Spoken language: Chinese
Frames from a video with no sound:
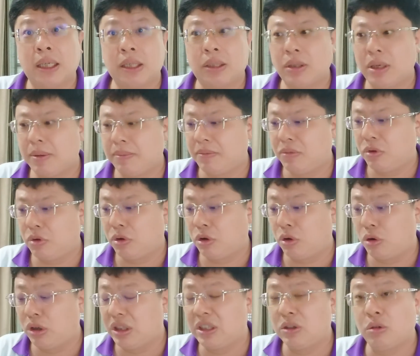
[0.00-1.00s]
所以，我
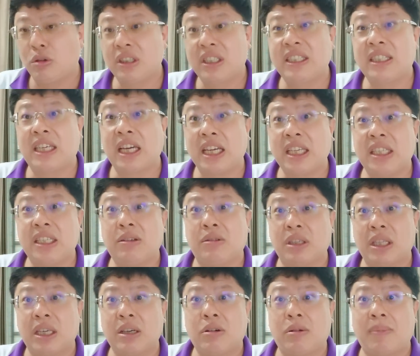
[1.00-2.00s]
我我前几集
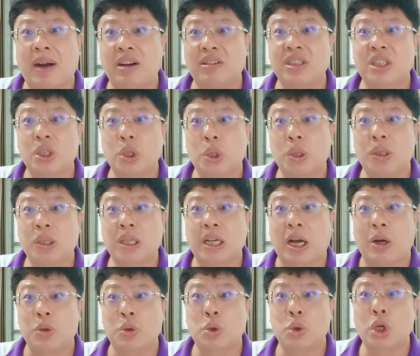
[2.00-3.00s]
我提过毛泽东
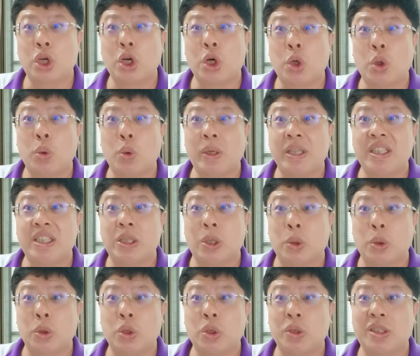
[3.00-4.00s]
搞最后温
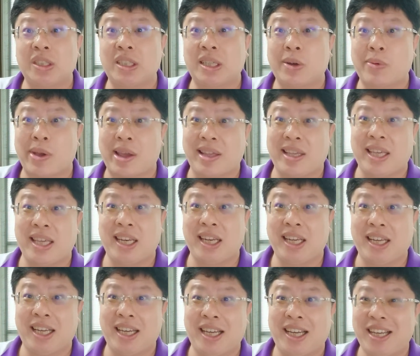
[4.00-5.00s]
柔就是这个原因，因
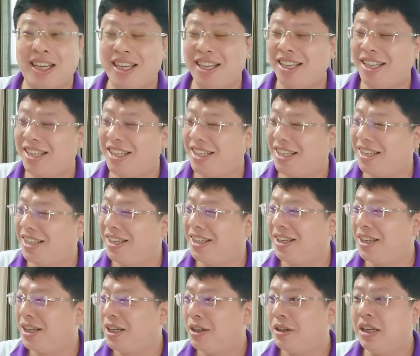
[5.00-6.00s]

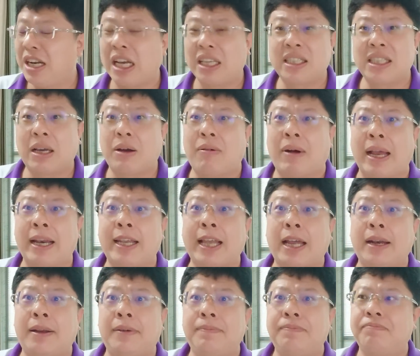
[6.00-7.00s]
为他知道完
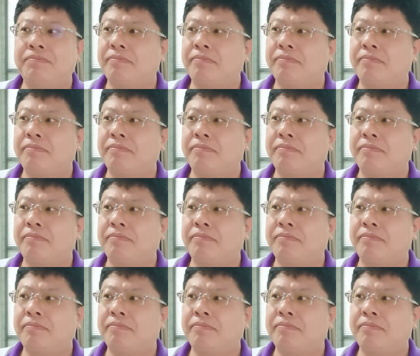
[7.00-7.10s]
蛋，